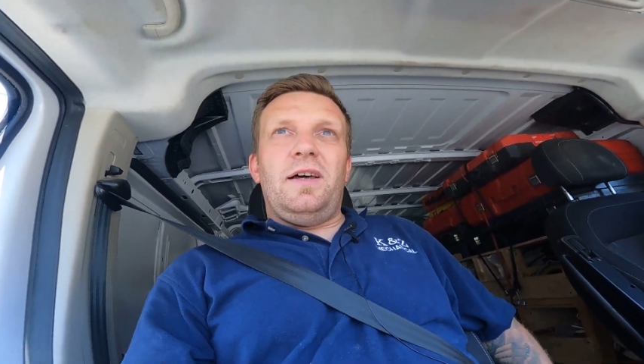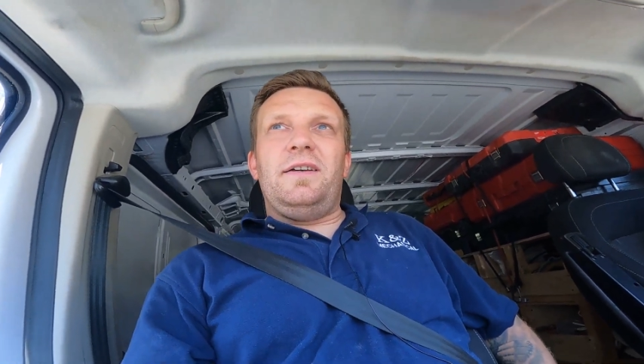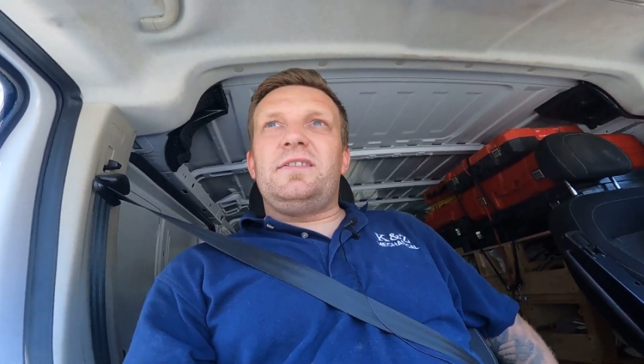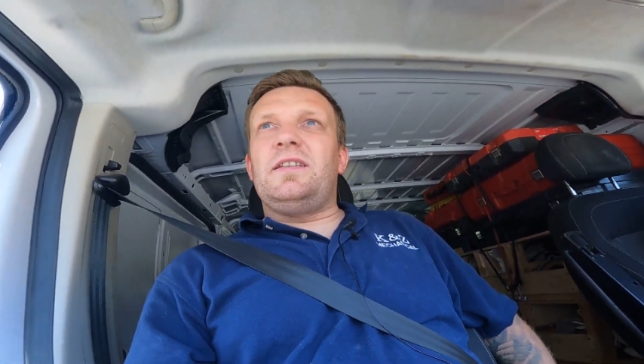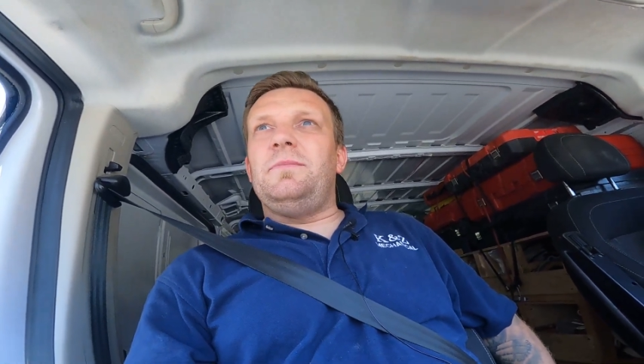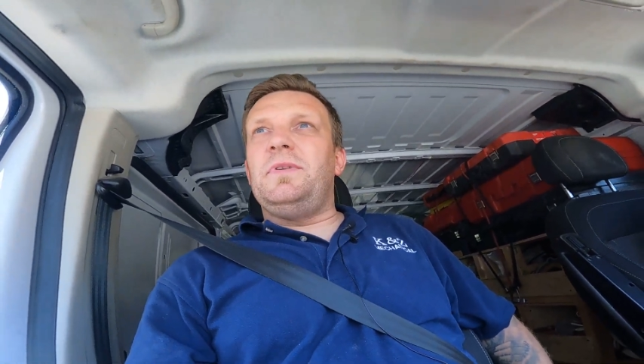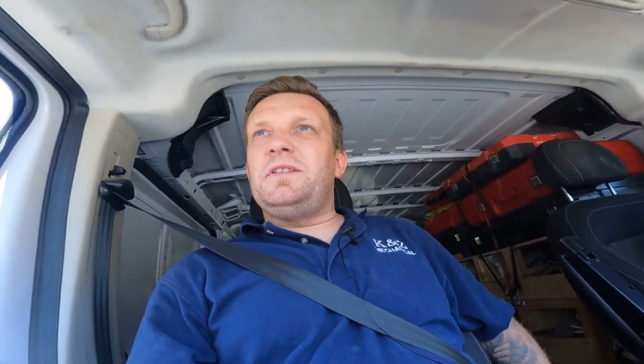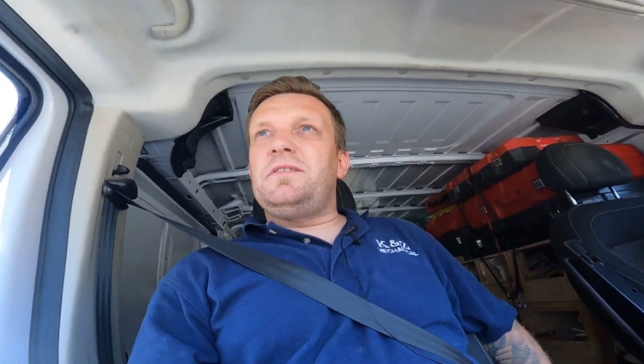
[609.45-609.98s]

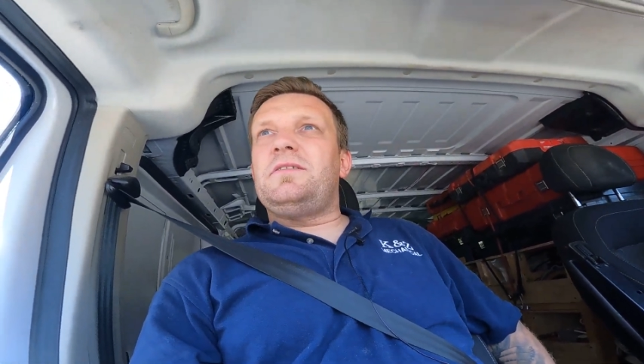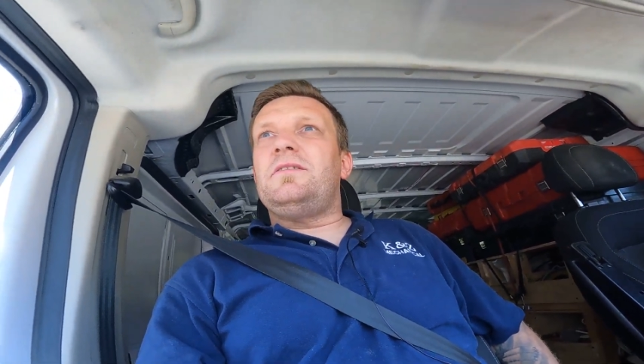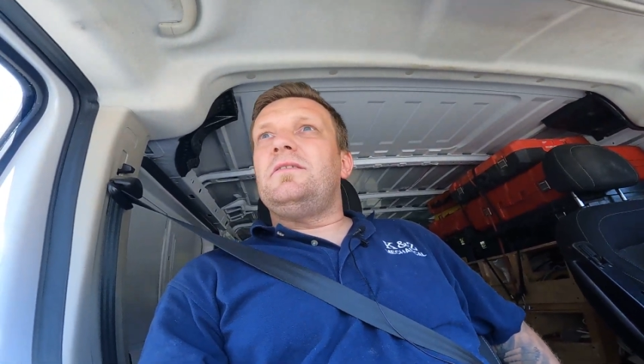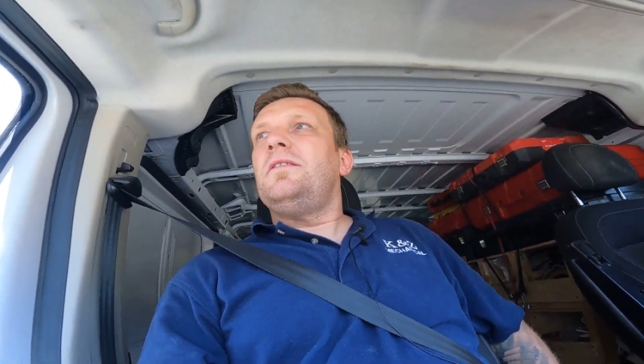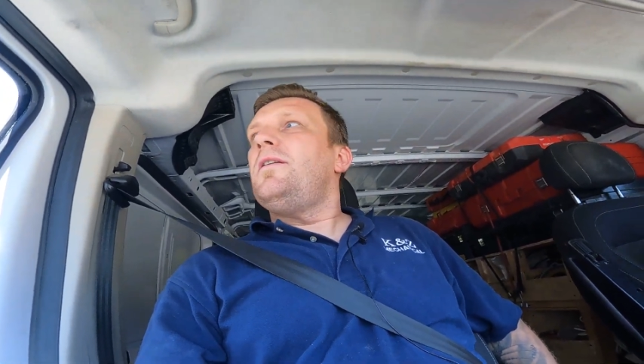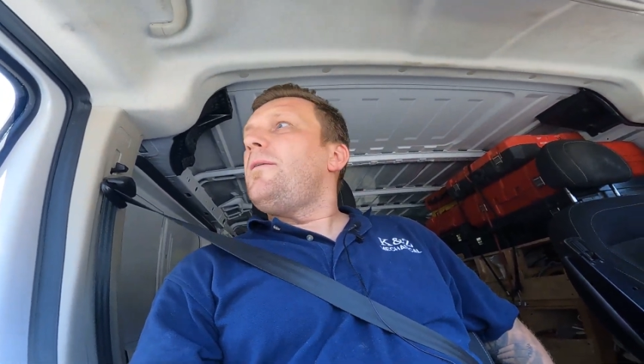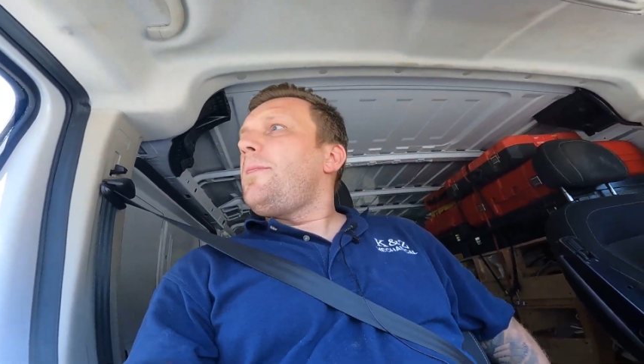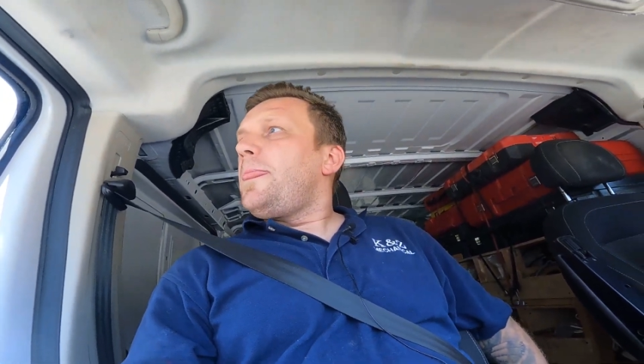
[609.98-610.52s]
SMS,
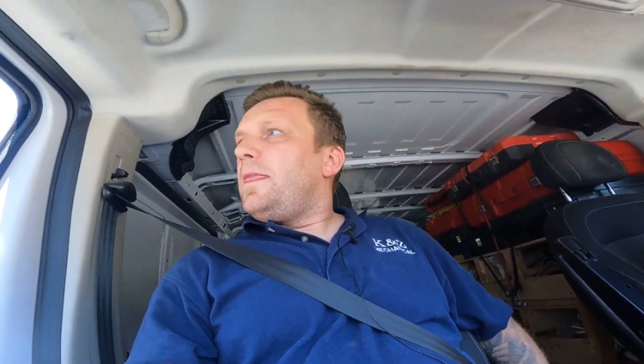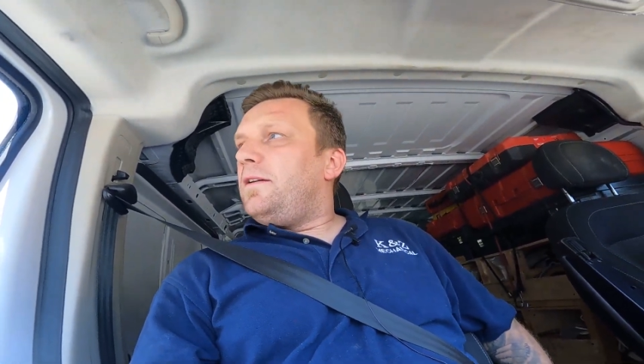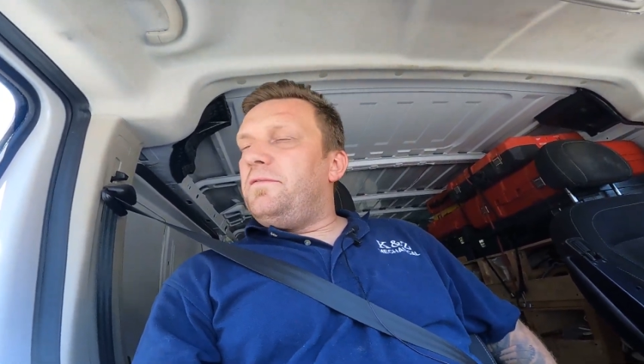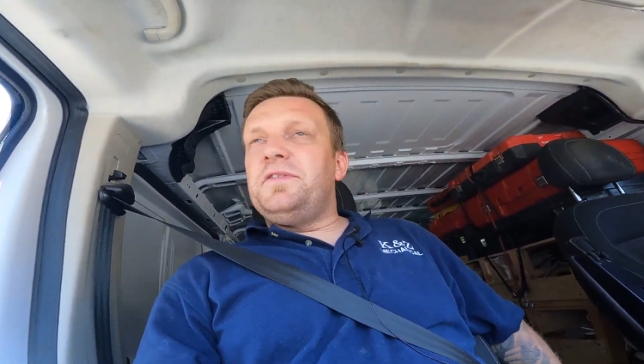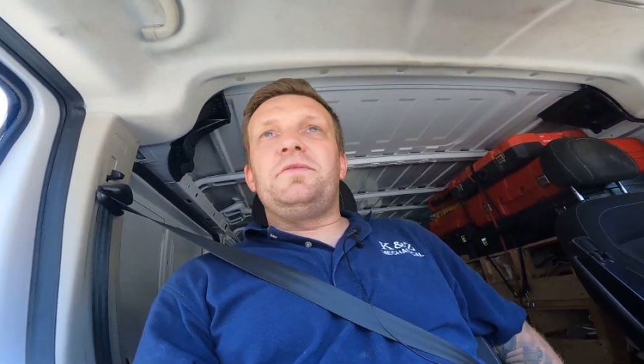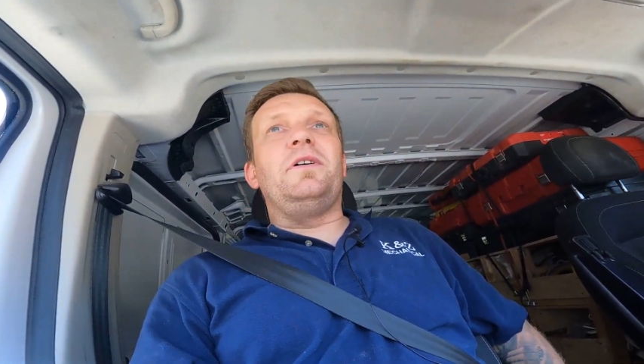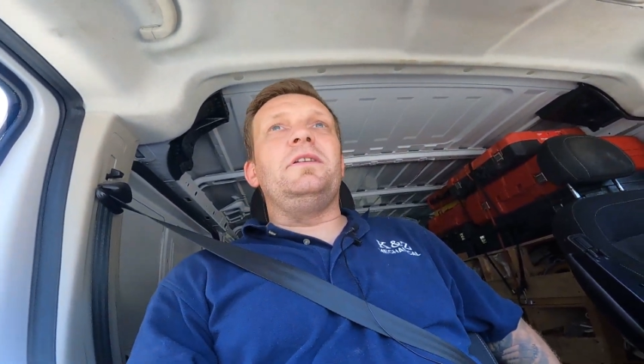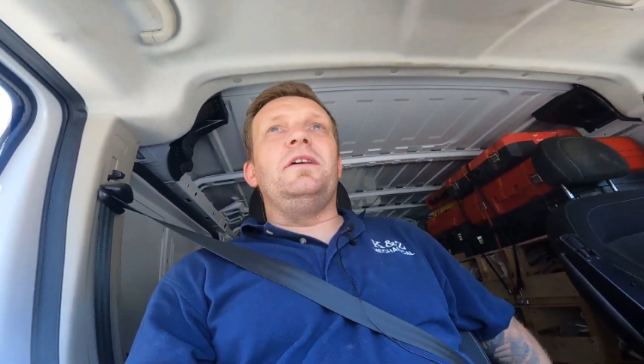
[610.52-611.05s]

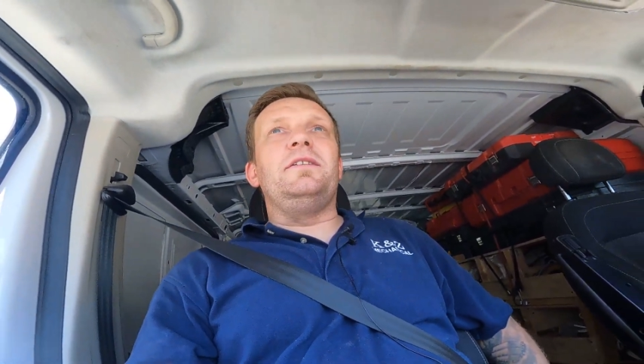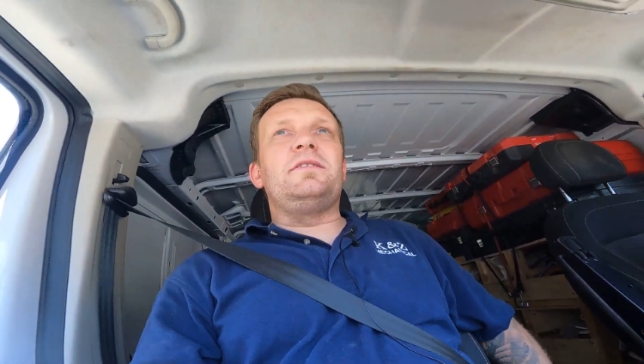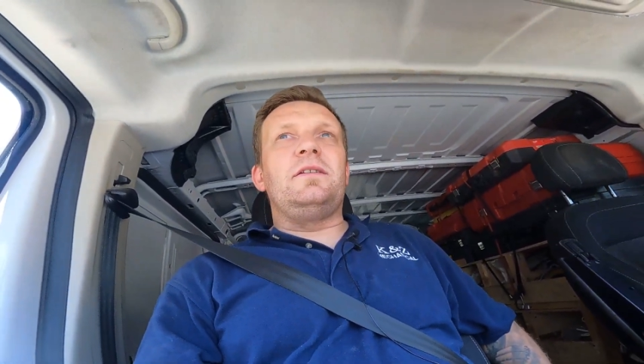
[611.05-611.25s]
wysłanie